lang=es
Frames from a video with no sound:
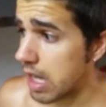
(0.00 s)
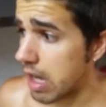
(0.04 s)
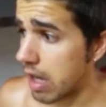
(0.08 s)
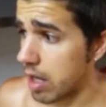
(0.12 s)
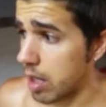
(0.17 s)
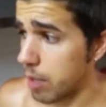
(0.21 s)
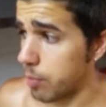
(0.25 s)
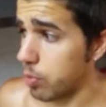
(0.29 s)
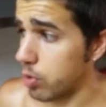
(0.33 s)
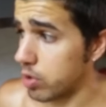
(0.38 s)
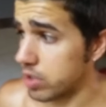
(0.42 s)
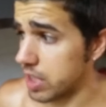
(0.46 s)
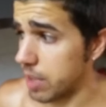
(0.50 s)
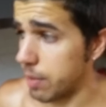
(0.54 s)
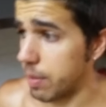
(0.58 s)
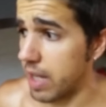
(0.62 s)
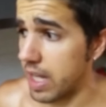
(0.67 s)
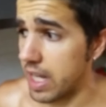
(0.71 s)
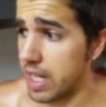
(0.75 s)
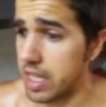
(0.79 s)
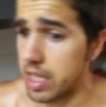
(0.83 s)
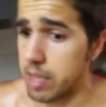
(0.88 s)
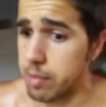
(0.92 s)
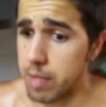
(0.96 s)
Ahora pongo
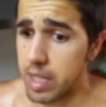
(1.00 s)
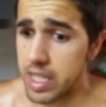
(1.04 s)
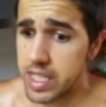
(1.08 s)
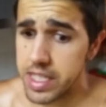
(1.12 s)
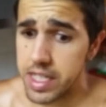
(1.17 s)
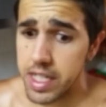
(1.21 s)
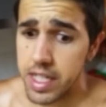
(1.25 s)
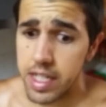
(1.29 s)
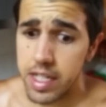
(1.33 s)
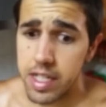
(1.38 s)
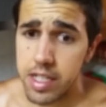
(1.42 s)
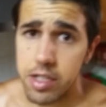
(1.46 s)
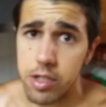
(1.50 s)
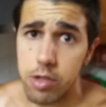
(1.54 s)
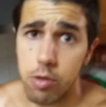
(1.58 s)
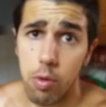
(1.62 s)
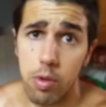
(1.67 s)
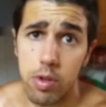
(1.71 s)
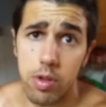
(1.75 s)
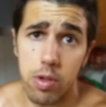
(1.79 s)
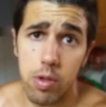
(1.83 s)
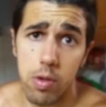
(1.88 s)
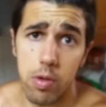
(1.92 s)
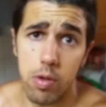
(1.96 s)
trabajar y demás. Y os
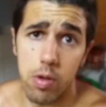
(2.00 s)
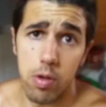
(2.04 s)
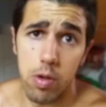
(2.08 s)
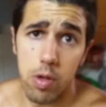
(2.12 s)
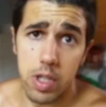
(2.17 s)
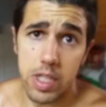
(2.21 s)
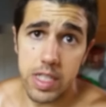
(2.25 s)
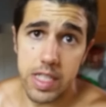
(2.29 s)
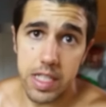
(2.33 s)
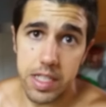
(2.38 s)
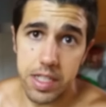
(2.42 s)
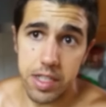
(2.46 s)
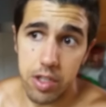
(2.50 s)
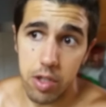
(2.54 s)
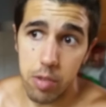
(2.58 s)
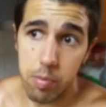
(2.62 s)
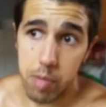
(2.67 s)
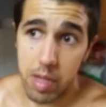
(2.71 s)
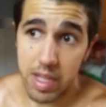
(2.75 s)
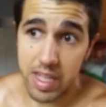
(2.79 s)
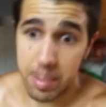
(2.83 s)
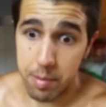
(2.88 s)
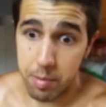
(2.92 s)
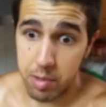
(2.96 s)
cuento lo que está siendo el
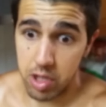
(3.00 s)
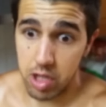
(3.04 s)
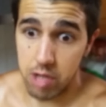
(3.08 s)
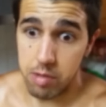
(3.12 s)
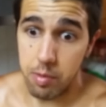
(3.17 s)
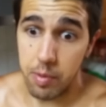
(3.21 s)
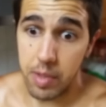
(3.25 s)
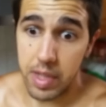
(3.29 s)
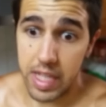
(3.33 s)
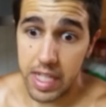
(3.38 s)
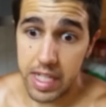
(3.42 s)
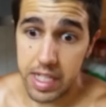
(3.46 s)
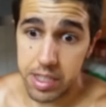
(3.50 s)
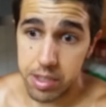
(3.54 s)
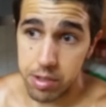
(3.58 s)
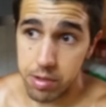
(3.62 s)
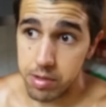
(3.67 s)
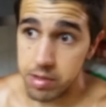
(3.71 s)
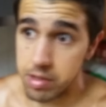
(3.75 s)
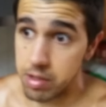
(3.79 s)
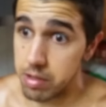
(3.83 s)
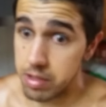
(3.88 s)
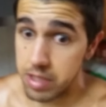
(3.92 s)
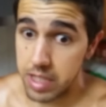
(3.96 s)
planteamiento de mi vida y eso
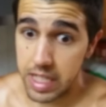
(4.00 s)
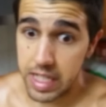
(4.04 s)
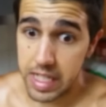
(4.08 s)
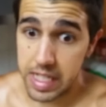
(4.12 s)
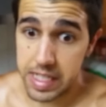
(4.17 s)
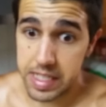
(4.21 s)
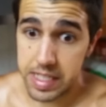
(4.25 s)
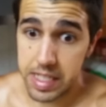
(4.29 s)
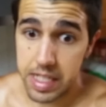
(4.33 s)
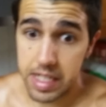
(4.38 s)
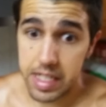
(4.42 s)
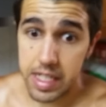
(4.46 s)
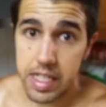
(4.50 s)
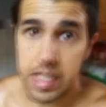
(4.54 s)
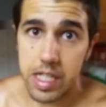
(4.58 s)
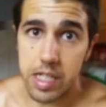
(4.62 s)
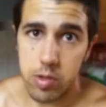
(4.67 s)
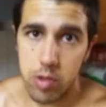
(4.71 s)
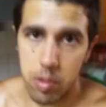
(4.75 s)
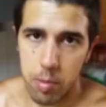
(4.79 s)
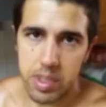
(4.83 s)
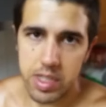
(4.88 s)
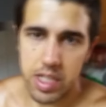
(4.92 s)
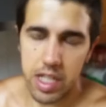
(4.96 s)
estos días. Que
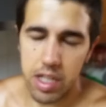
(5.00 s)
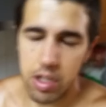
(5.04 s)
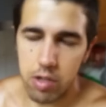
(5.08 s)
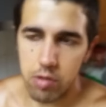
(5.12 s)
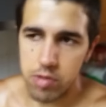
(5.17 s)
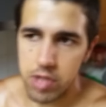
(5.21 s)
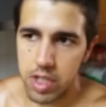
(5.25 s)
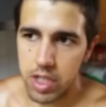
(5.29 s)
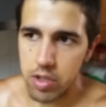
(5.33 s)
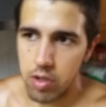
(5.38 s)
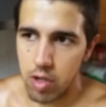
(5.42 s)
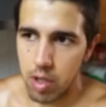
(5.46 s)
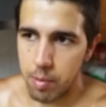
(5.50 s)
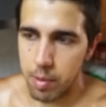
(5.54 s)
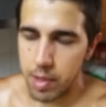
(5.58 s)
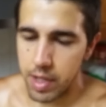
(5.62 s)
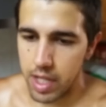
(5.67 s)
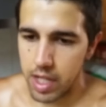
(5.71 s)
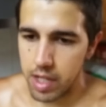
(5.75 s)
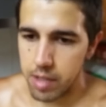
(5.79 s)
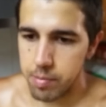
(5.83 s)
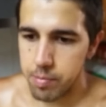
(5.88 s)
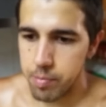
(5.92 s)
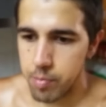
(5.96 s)
estoy bastante contento, la
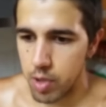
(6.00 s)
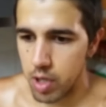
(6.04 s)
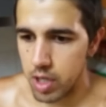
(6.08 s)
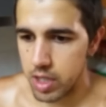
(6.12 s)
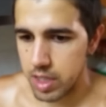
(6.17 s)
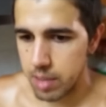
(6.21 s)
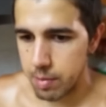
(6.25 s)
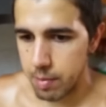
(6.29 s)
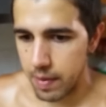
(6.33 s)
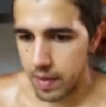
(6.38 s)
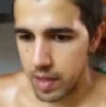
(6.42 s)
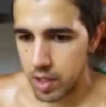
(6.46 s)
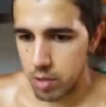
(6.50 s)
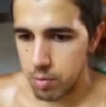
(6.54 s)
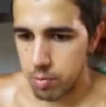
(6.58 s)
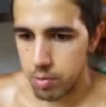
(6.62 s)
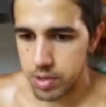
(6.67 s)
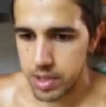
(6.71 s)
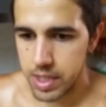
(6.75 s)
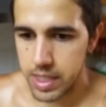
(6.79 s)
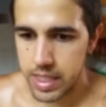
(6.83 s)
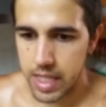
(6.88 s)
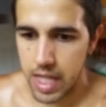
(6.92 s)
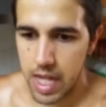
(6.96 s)
verdad, por el tema de
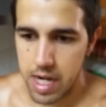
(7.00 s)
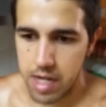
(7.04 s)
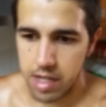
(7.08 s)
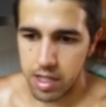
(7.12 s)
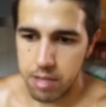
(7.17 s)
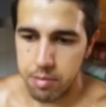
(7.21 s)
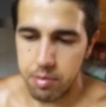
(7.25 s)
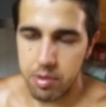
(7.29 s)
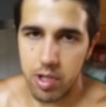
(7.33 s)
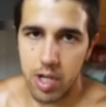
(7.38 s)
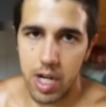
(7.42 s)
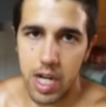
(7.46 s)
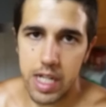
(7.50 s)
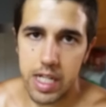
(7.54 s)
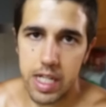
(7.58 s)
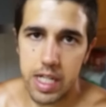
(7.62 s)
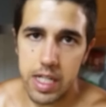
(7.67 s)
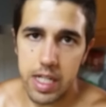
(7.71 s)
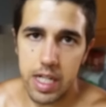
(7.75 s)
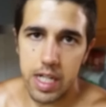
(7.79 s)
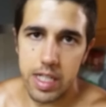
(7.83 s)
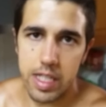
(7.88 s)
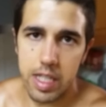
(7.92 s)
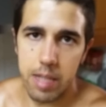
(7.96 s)
cómo se están recibiendo
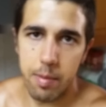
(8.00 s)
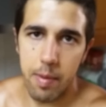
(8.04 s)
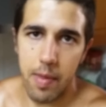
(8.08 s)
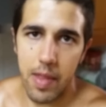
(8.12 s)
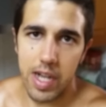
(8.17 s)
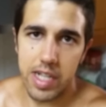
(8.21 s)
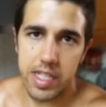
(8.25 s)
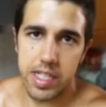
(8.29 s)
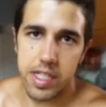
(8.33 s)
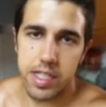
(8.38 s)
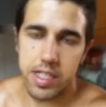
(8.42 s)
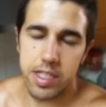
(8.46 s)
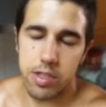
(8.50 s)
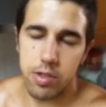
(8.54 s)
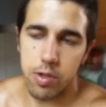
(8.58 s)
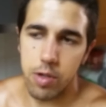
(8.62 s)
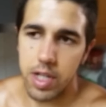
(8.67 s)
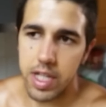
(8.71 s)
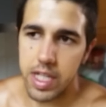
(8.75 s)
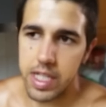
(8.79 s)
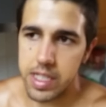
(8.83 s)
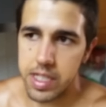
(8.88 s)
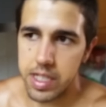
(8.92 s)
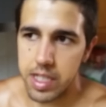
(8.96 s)
el tema de las
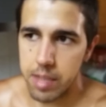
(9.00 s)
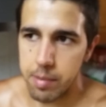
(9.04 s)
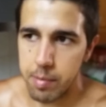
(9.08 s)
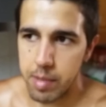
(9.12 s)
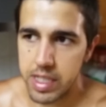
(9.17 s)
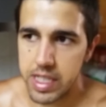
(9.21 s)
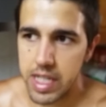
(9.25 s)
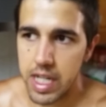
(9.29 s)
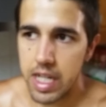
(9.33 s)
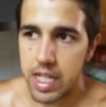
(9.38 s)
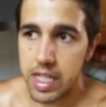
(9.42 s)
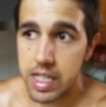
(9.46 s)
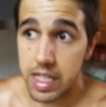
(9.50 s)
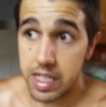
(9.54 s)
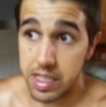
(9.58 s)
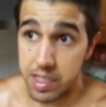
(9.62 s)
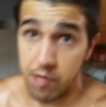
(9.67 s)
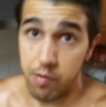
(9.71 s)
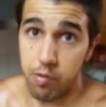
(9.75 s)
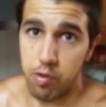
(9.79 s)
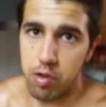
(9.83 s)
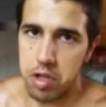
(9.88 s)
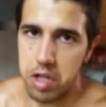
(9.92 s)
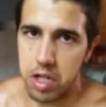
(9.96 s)
asesorías y demás. Que
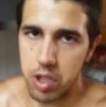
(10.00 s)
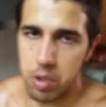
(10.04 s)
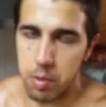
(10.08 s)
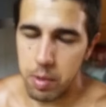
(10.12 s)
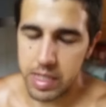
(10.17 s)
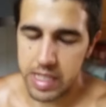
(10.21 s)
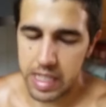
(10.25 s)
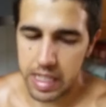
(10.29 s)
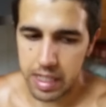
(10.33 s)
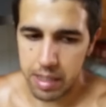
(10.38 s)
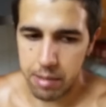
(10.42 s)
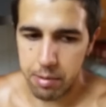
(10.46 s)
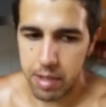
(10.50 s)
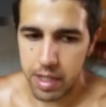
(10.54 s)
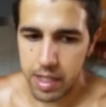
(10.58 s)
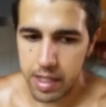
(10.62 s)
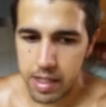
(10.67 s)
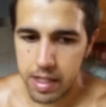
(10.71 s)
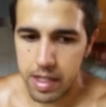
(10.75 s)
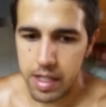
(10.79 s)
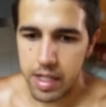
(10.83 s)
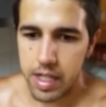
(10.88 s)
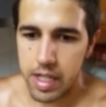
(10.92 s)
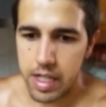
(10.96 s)
está funcionando bastante bien.